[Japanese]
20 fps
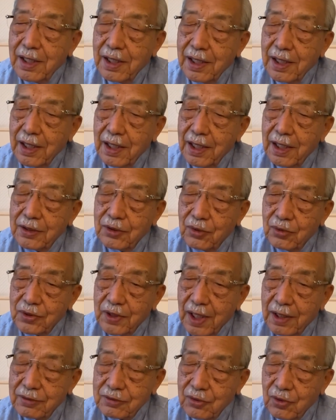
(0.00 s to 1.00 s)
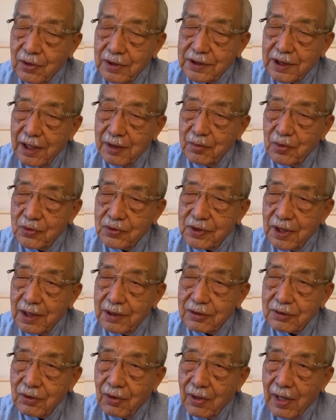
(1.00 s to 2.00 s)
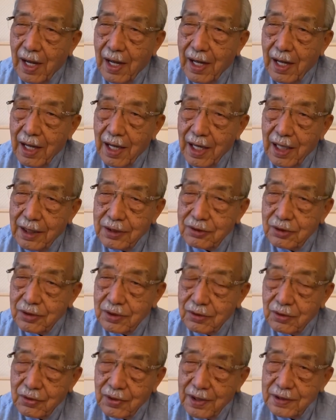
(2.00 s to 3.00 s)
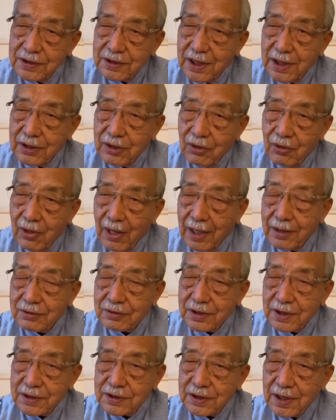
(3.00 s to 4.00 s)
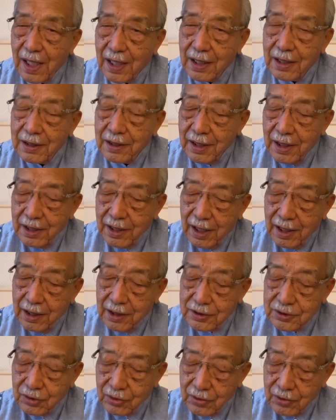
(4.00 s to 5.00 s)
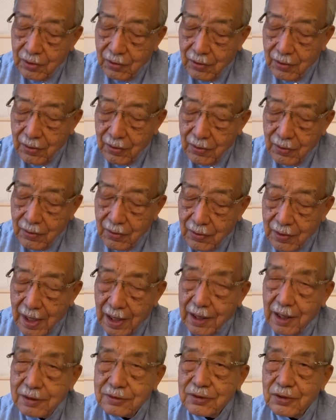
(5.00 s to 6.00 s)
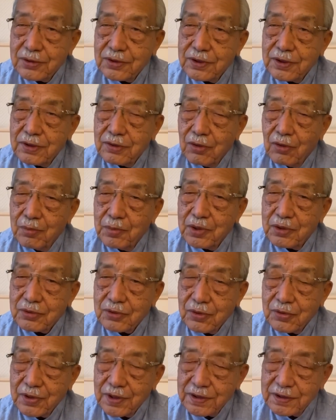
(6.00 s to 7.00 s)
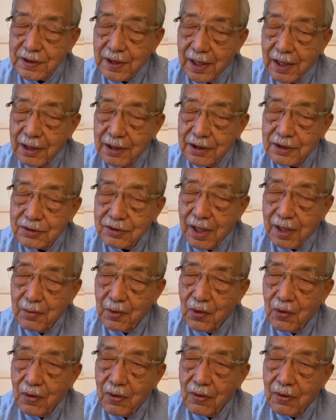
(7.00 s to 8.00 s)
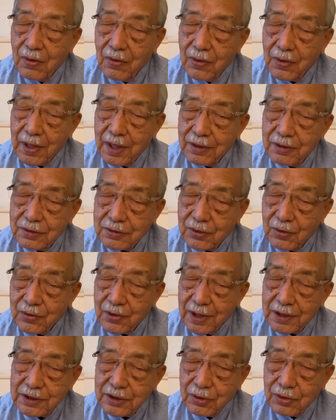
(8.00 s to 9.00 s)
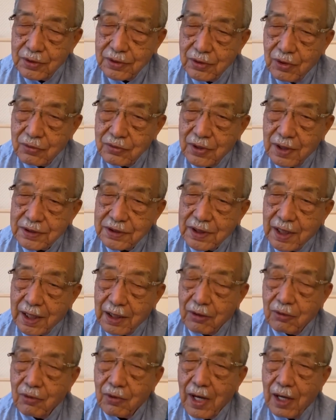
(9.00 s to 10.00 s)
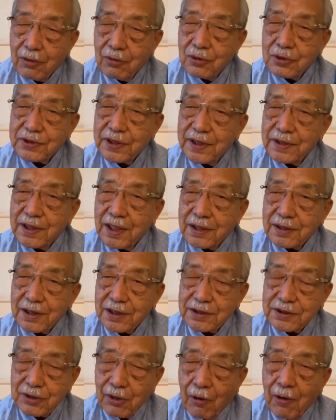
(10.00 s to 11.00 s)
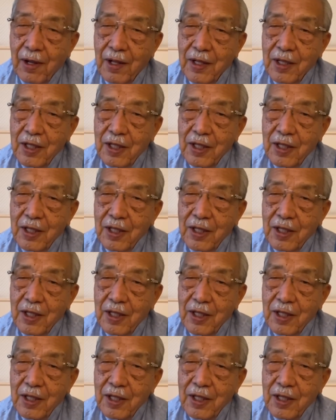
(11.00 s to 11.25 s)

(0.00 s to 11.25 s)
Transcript: えー、銅であるとか材木であるとか、あいろいろ原材料あるんですが、えー、それの価格の推移を見るとですね、いずれも原油と同じように6月からこう下降線なんですよ。